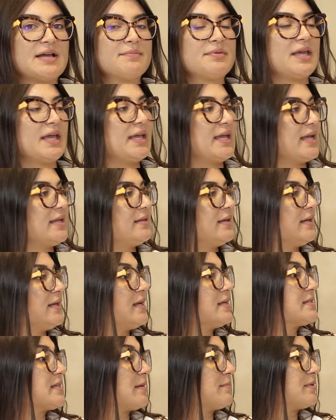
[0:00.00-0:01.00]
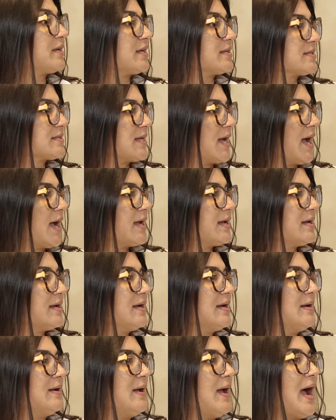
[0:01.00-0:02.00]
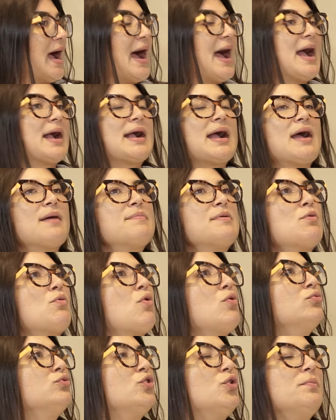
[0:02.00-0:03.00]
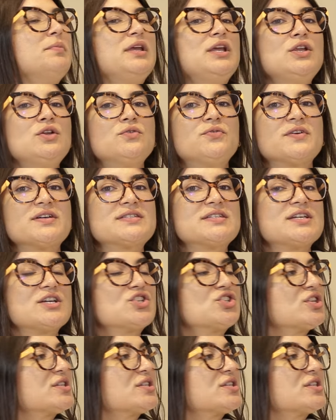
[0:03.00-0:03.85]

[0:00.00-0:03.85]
sabe quem entra, ninguém sabe quem sai ah, cabe ao condomínio fazer a